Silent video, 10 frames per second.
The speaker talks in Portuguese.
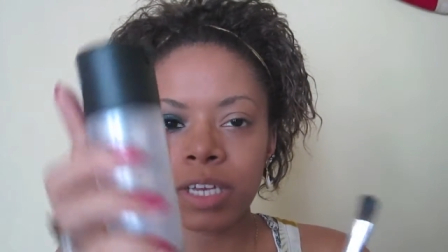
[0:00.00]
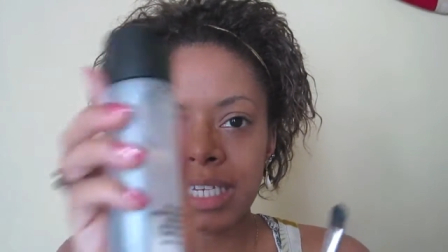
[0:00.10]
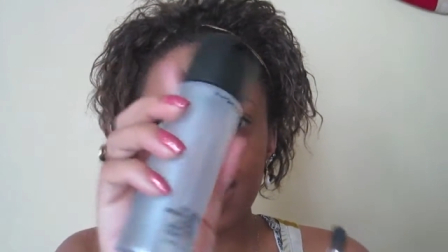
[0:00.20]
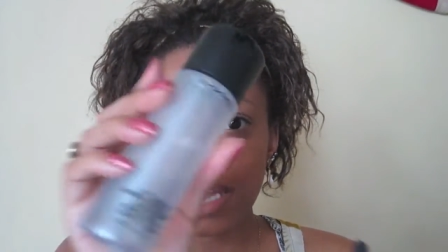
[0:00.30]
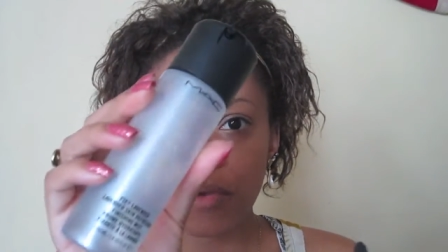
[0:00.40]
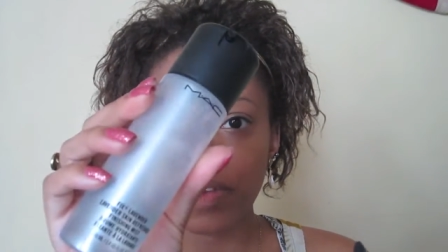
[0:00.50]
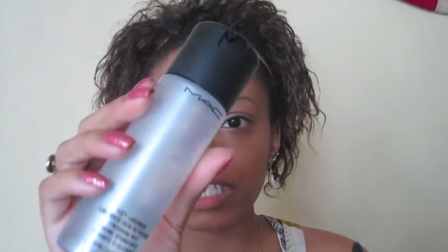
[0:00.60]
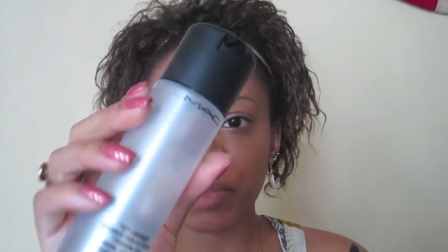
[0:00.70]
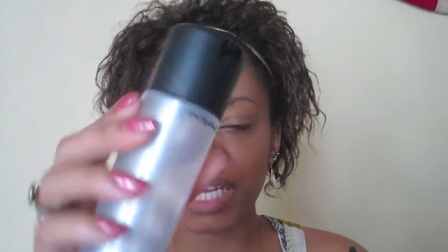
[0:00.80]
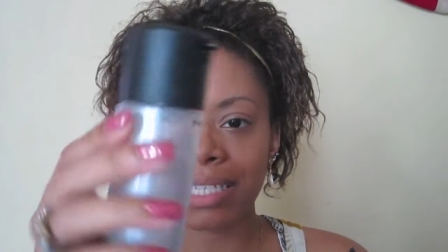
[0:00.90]
Esse daqui é o
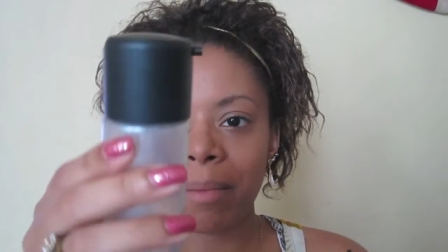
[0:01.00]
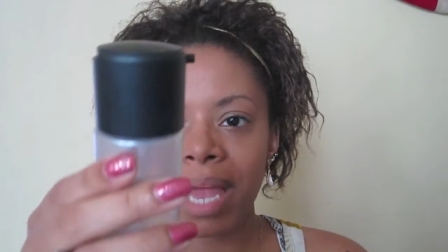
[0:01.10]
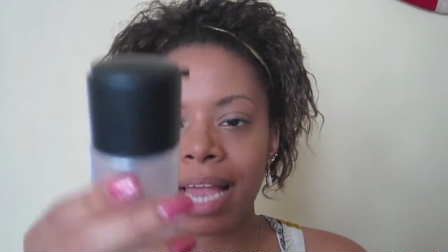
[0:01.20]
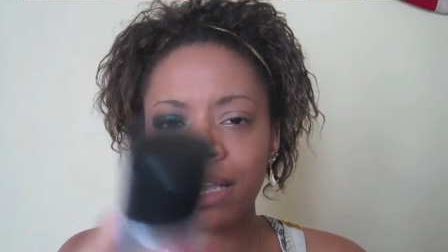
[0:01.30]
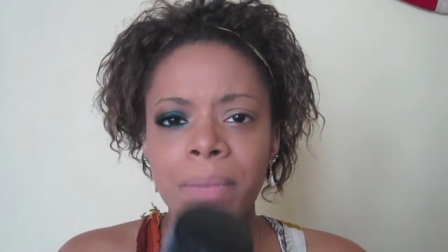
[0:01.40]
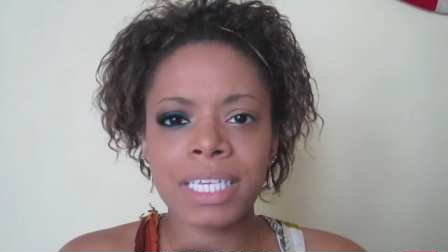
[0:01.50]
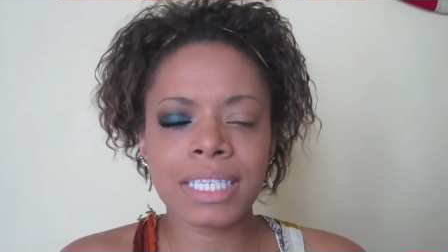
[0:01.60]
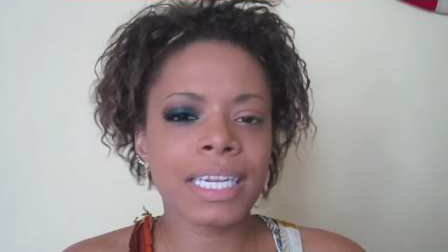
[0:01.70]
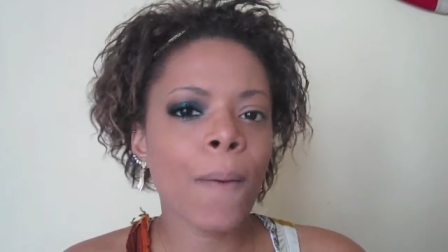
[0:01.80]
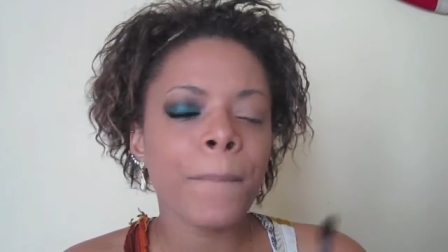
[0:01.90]
Fix Plus da MAC, mas
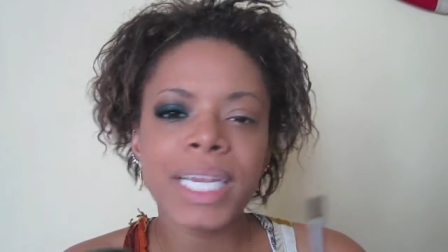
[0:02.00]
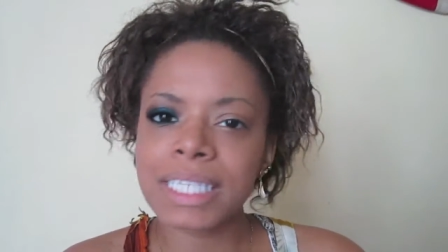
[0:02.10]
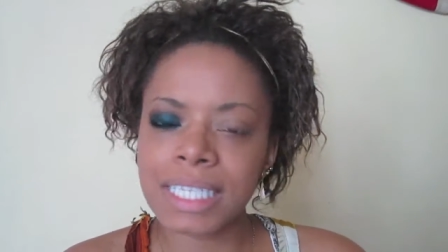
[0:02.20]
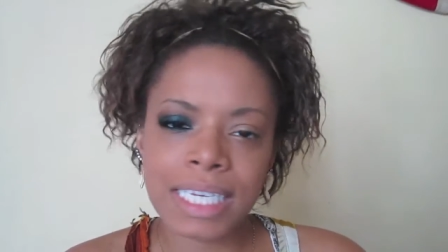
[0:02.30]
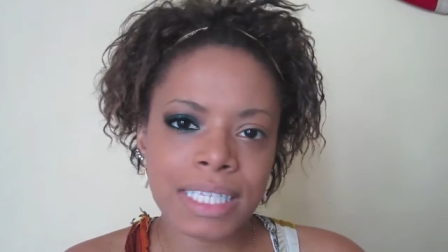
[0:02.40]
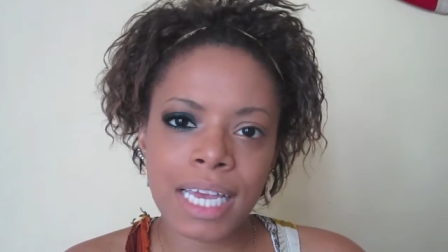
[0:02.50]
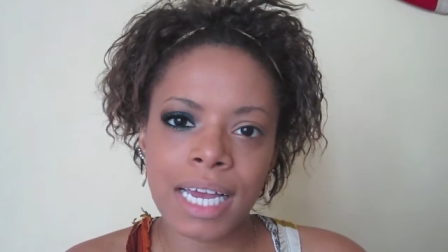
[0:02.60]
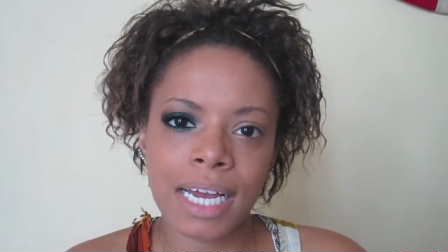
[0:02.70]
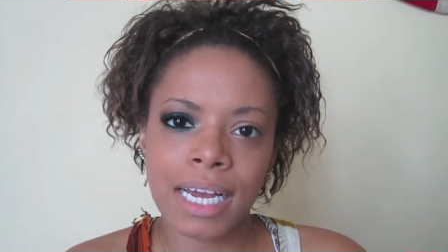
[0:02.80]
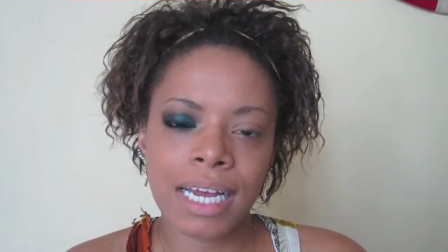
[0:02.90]
assim, não precisa
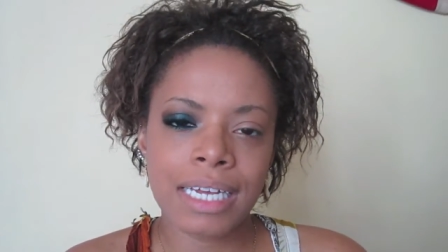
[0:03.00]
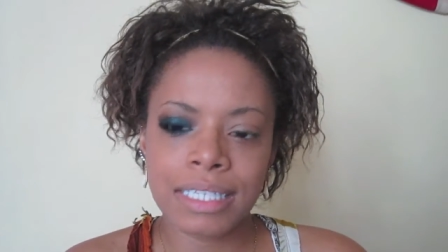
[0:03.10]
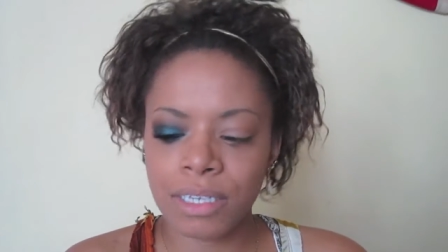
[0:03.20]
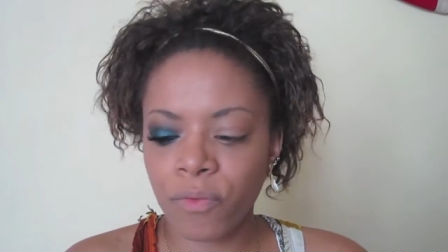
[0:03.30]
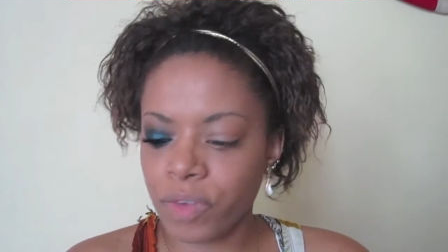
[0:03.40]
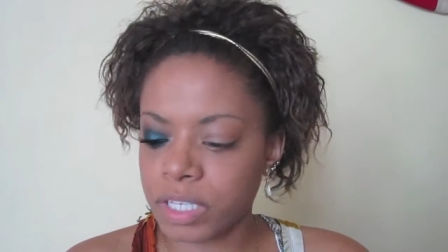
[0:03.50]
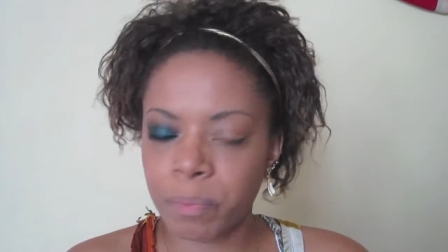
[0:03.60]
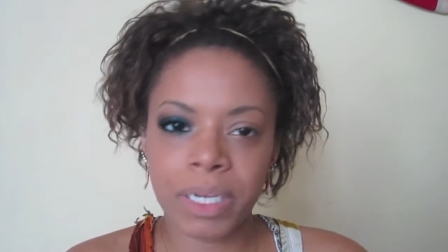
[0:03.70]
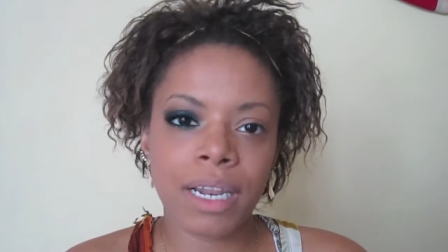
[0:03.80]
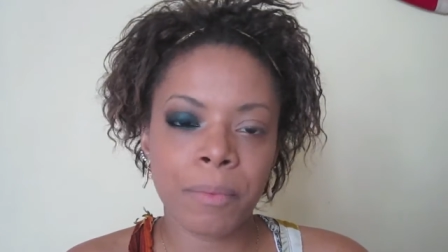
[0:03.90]
uh, ser o Fix
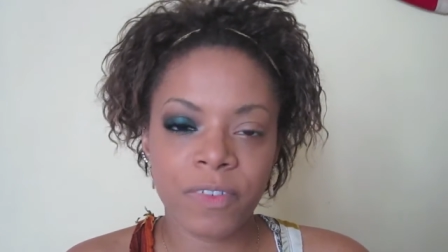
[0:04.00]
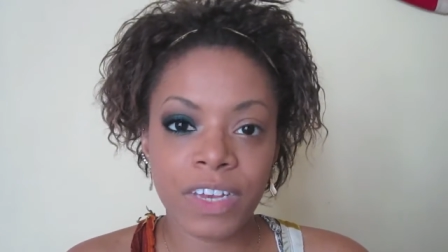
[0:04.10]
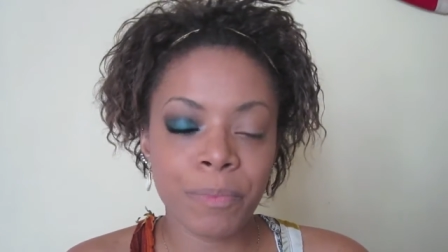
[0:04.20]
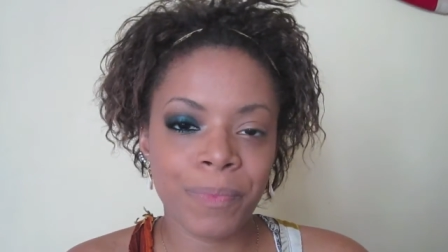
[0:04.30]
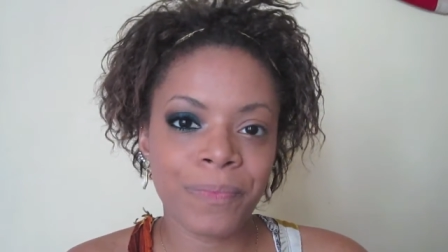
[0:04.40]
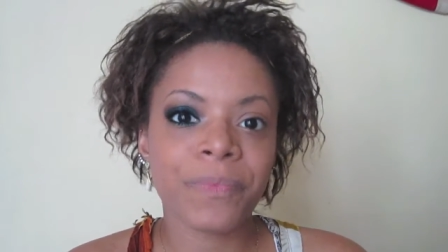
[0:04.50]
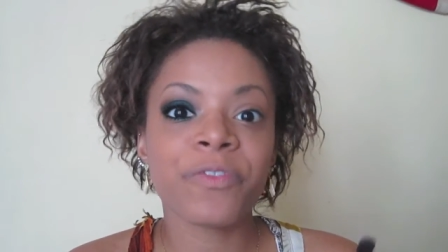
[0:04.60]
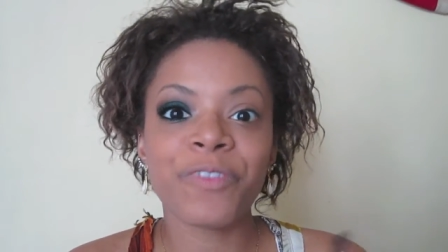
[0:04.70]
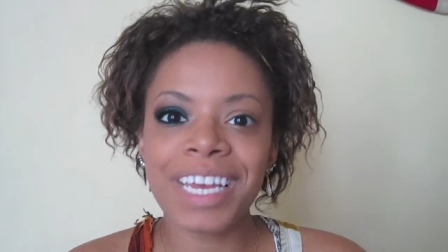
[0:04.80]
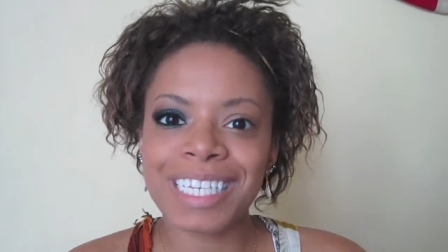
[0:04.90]
Plus,
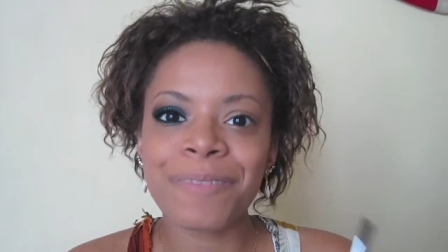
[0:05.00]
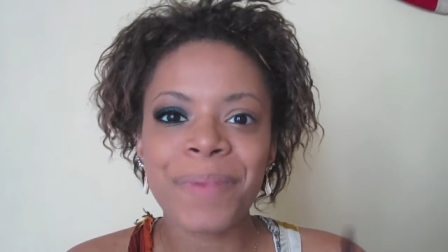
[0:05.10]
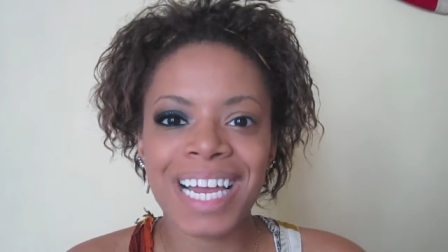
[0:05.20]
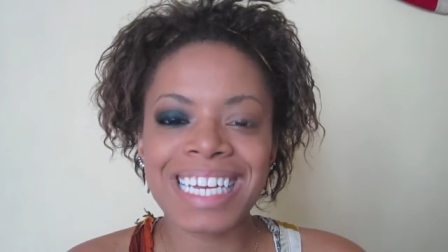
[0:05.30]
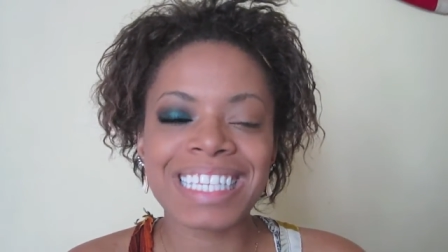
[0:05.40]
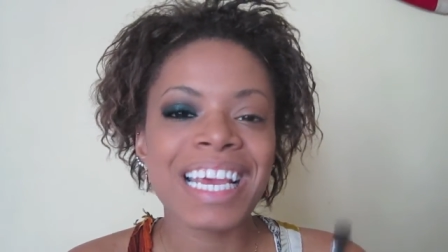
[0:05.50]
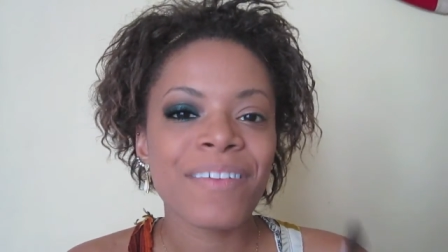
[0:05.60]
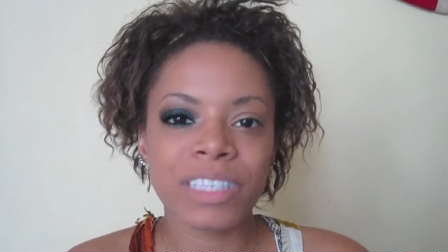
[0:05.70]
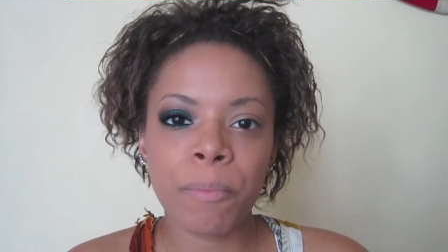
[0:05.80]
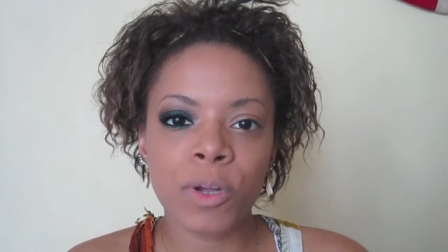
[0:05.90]
Fix, Plus,
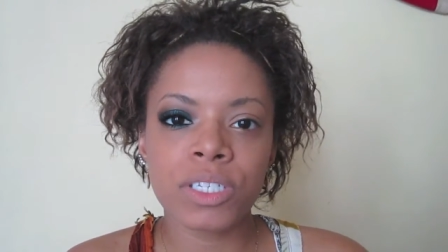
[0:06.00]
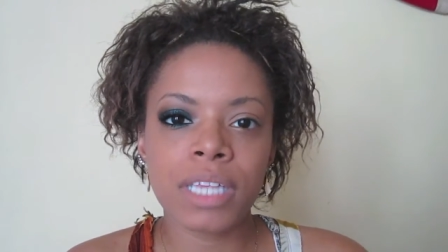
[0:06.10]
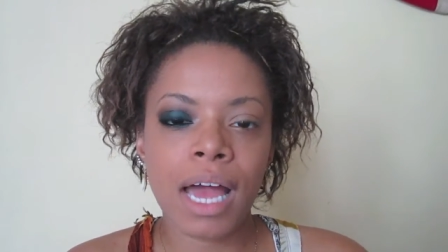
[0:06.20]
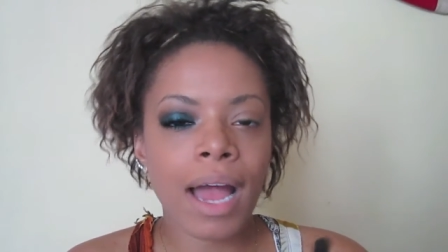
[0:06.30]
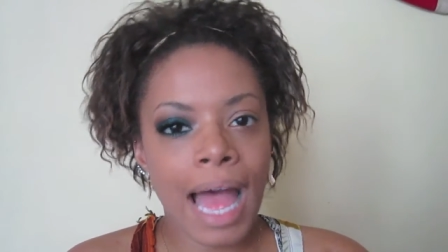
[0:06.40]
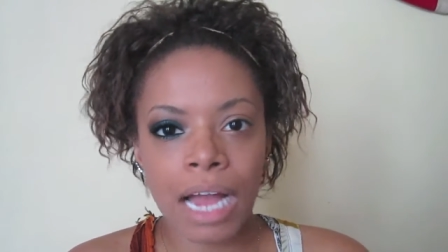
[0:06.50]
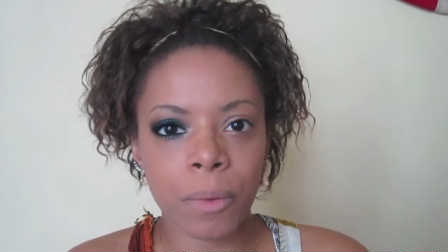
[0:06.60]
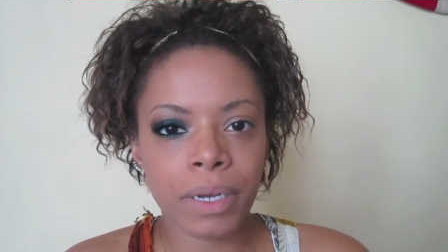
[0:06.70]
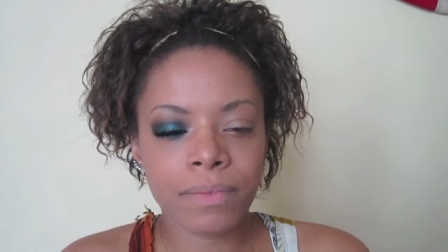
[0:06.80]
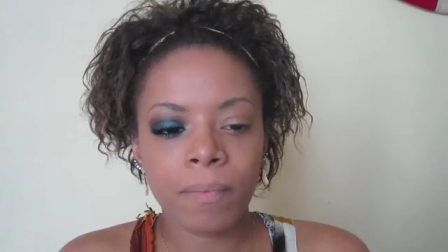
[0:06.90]
você pode usar
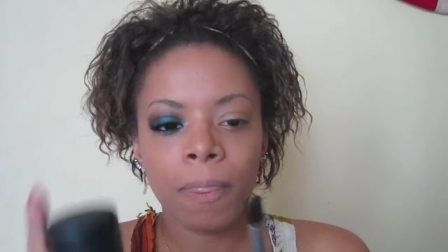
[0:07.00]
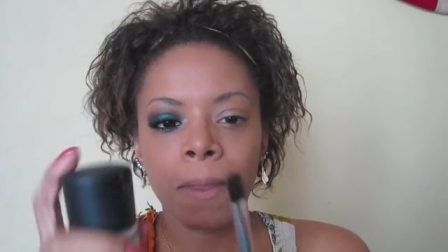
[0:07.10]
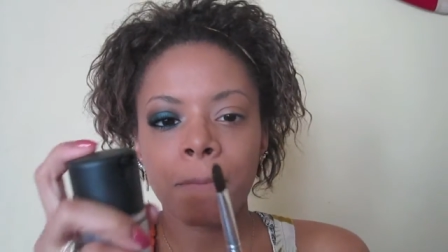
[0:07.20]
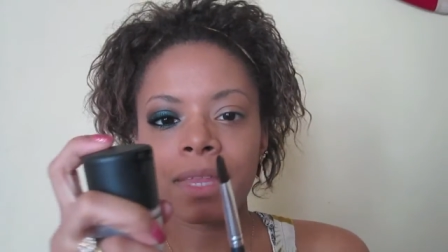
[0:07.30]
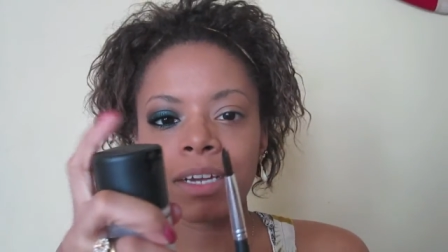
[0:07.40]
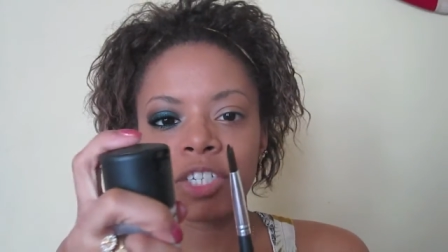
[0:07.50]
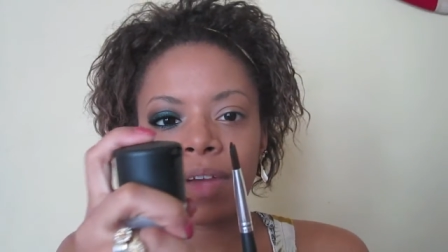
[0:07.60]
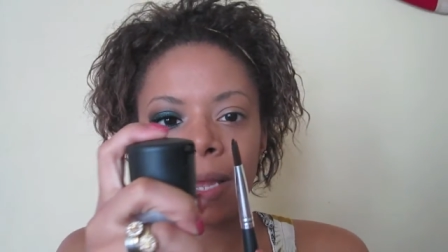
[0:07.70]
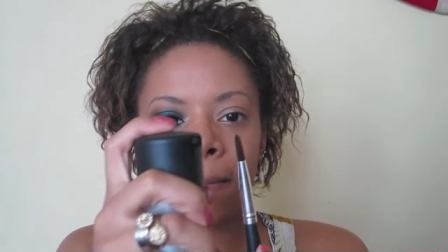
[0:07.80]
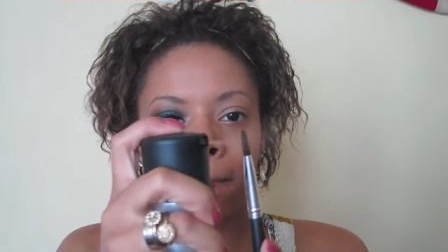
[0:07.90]
água. Então a gente vai